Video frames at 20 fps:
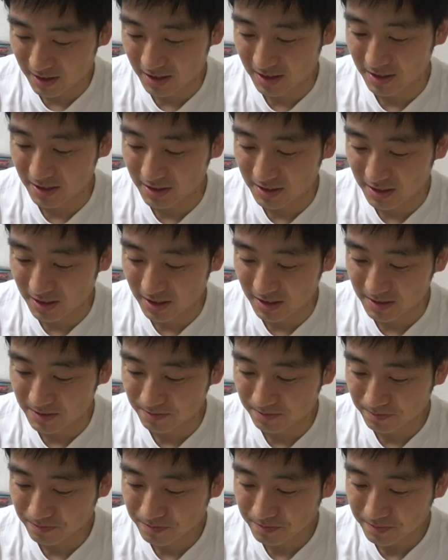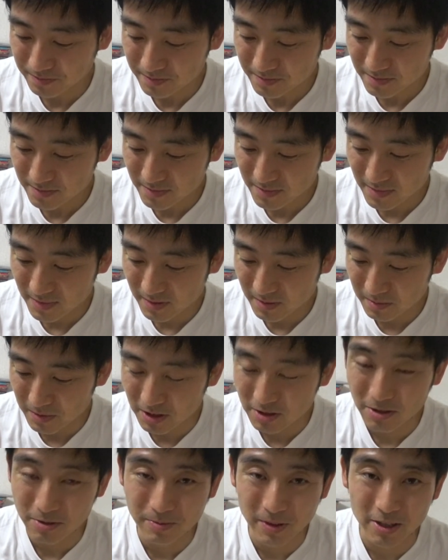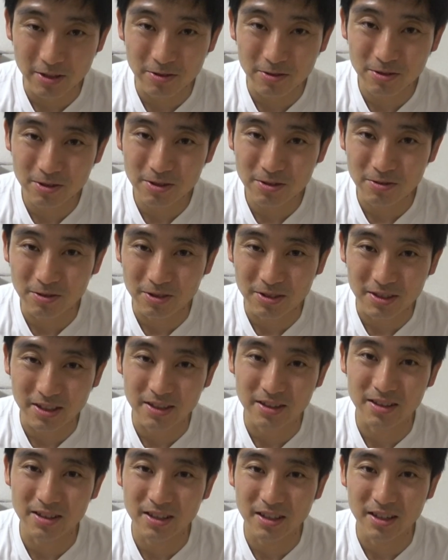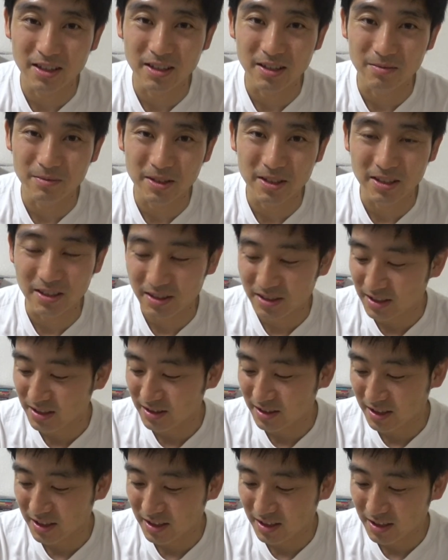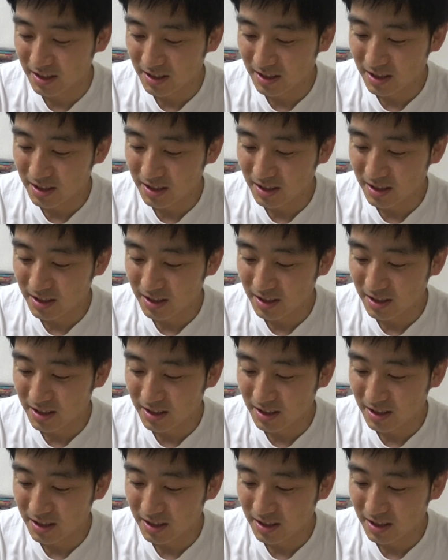あれですね一応今 UQ を使って見に行ったんで